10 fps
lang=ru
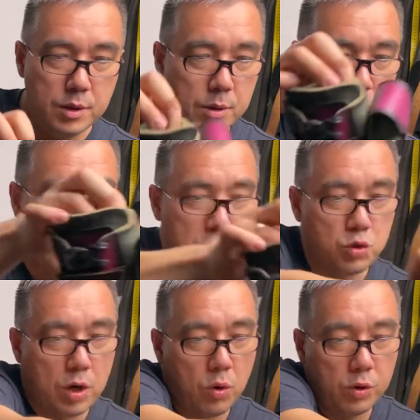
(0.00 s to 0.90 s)
Покажу,
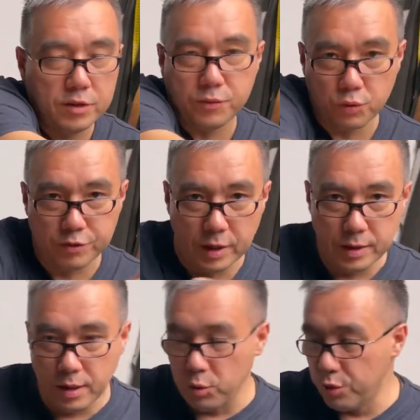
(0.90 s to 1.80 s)
какой есть
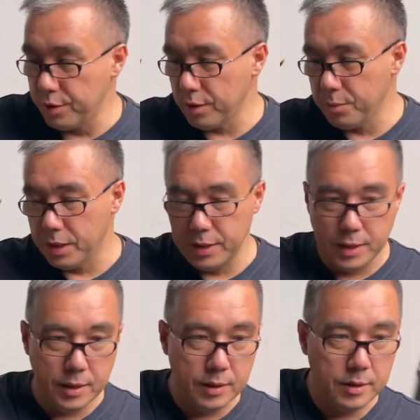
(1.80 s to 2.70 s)
функционал у этих моделей.